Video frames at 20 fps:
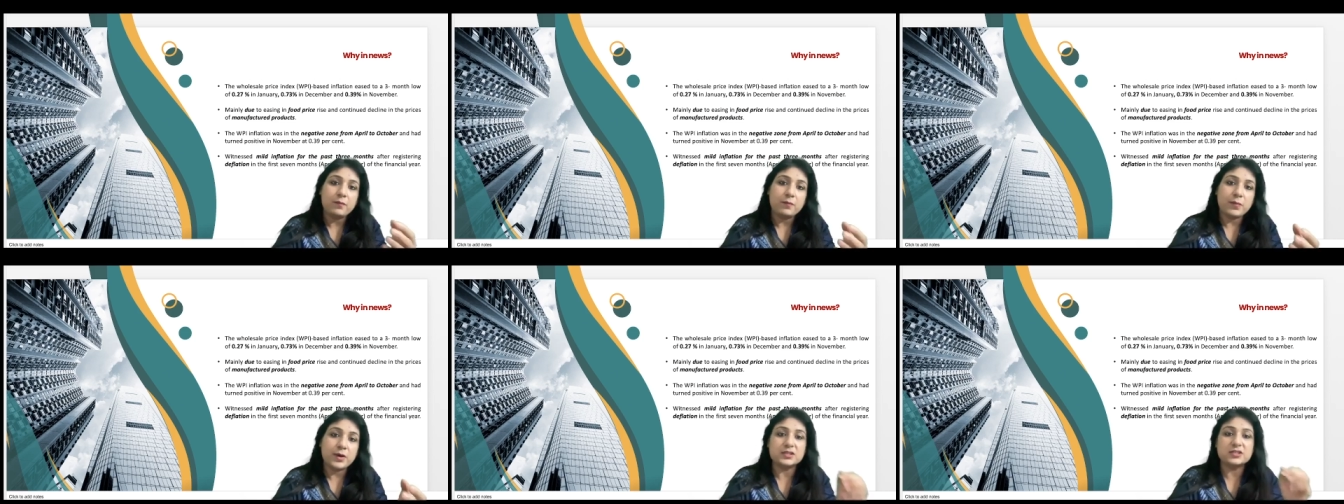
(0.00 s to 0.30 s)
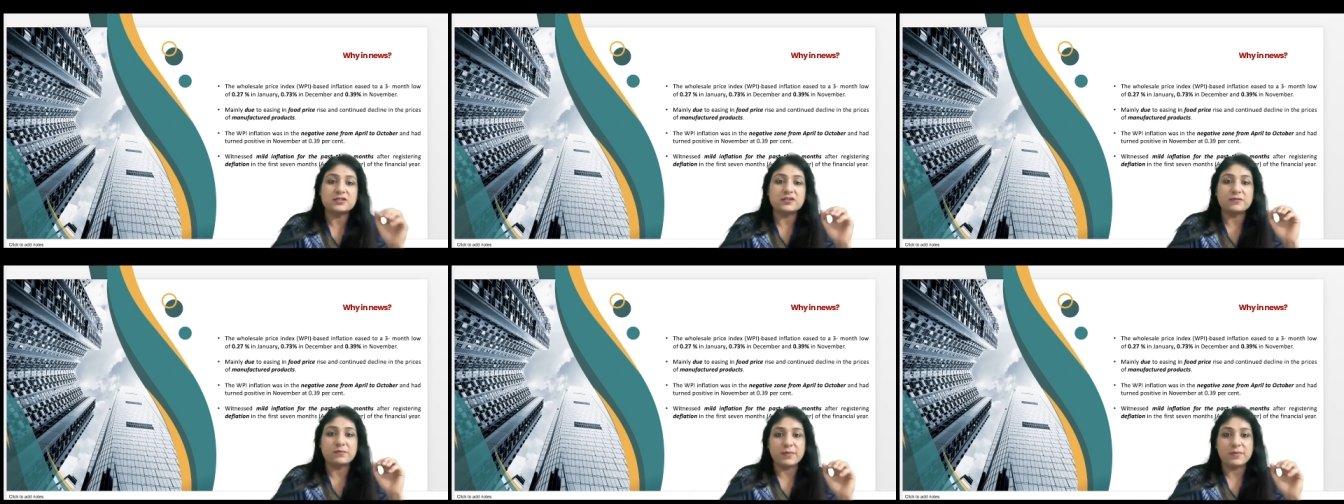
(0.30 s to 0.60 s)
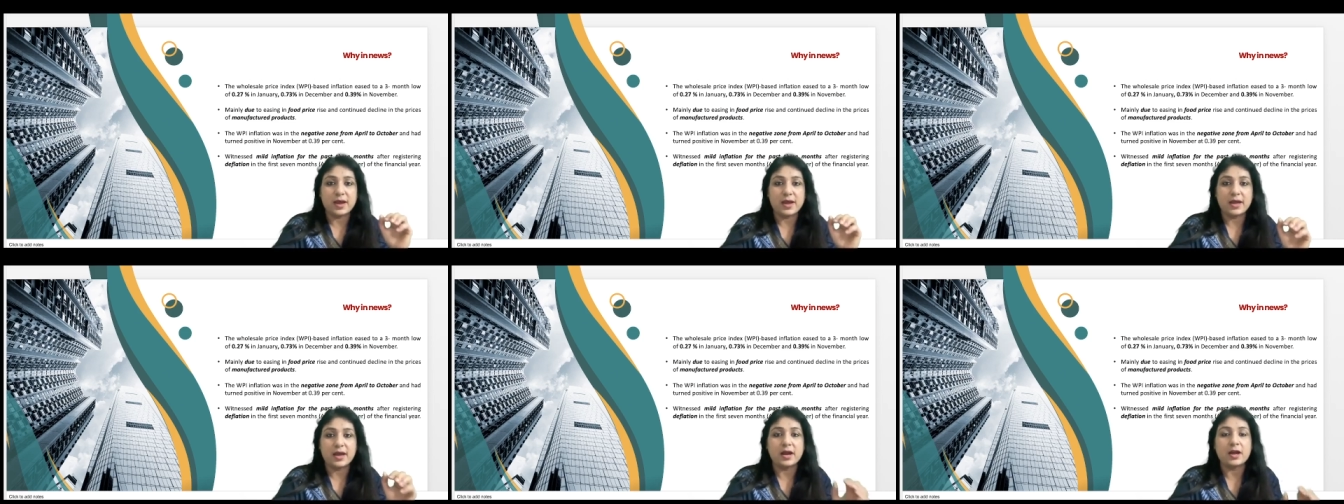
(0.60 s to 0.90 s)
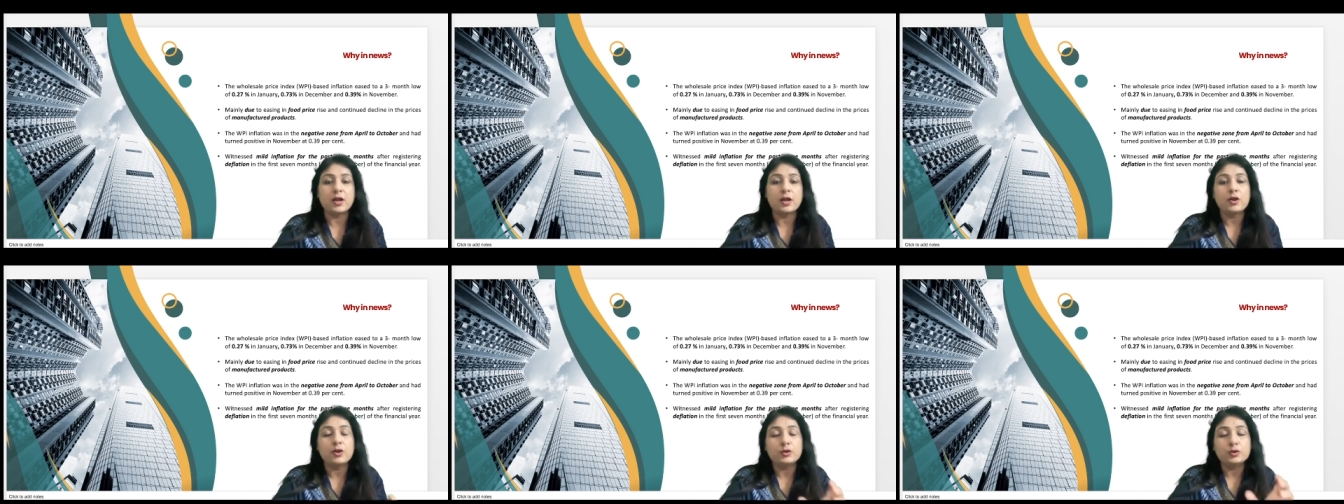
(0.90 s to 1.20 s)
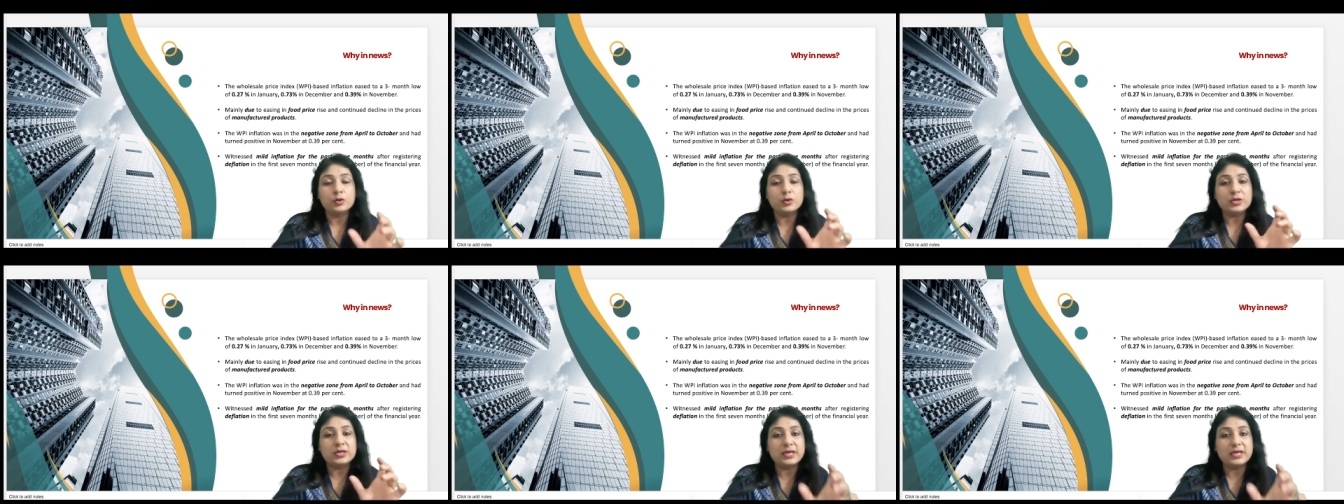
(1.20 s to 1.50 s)
पॉजिटिव में आया
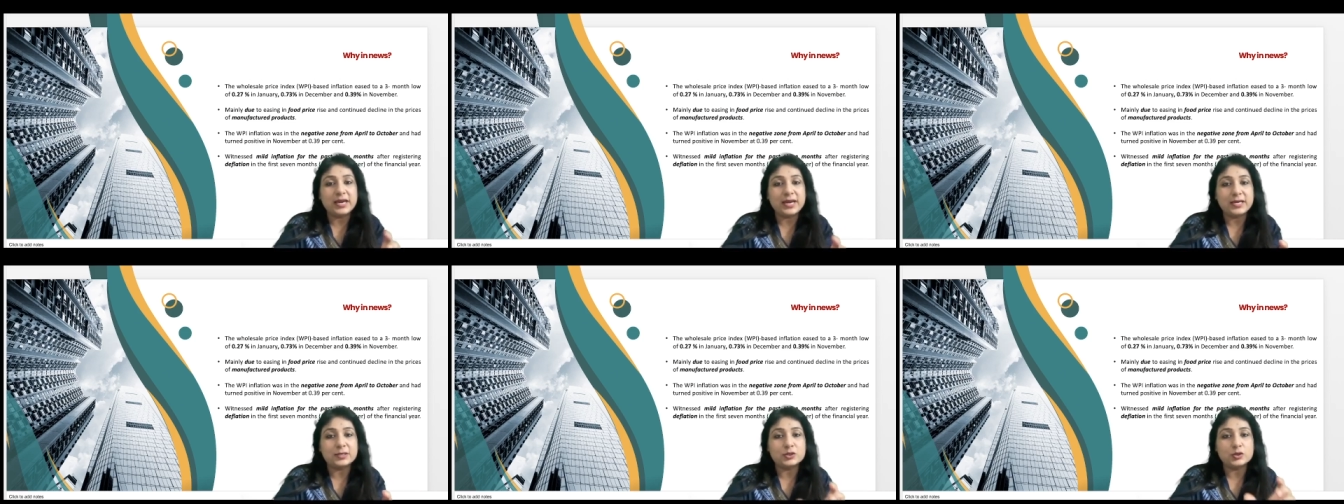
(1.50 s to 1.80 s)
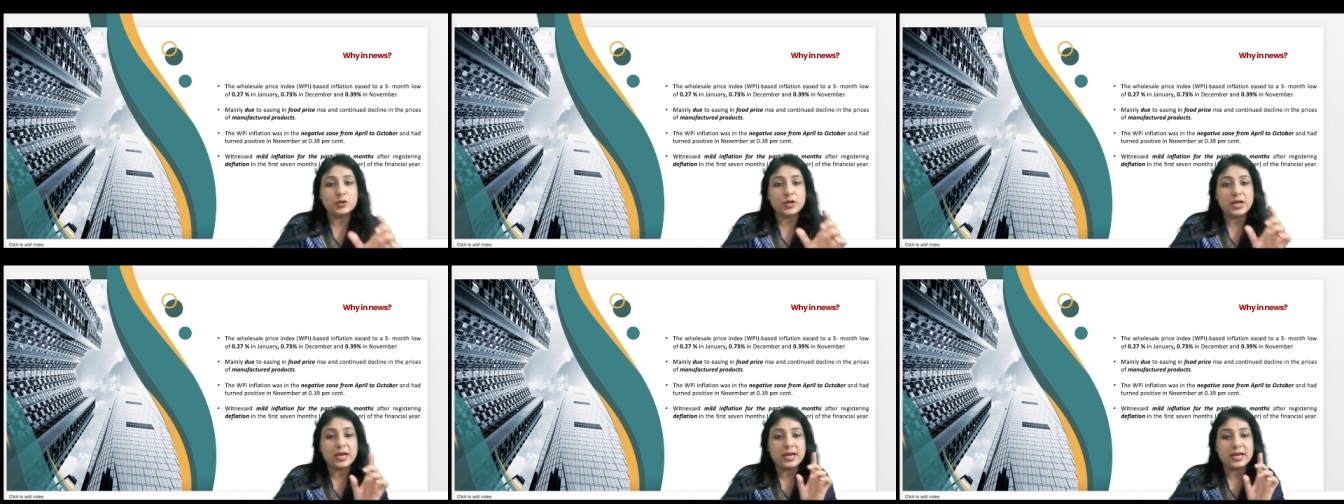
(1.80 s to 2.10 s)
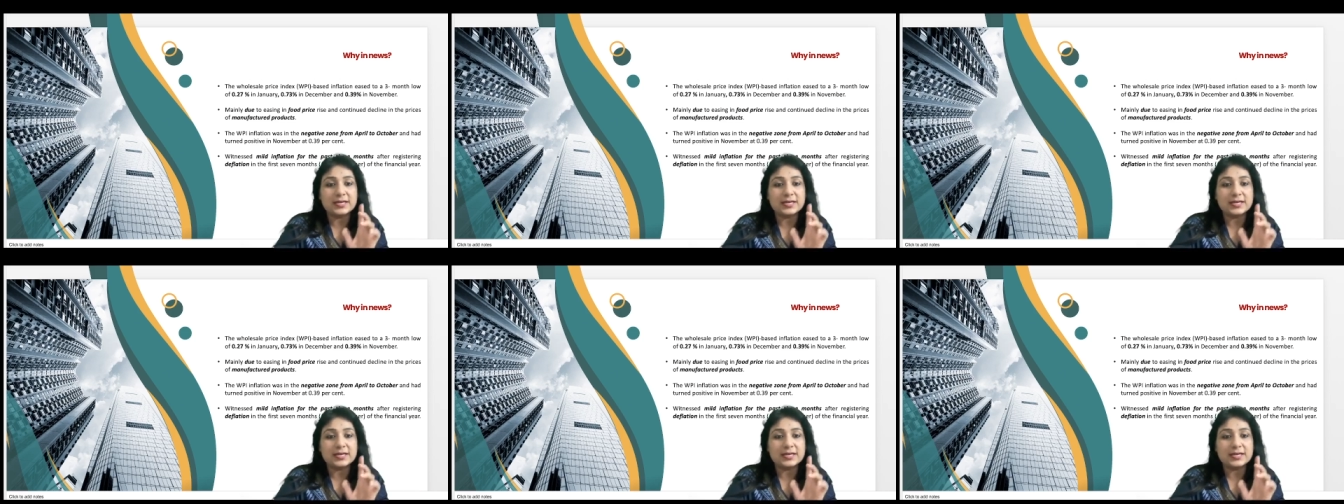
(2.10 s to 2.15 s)
तो ये जो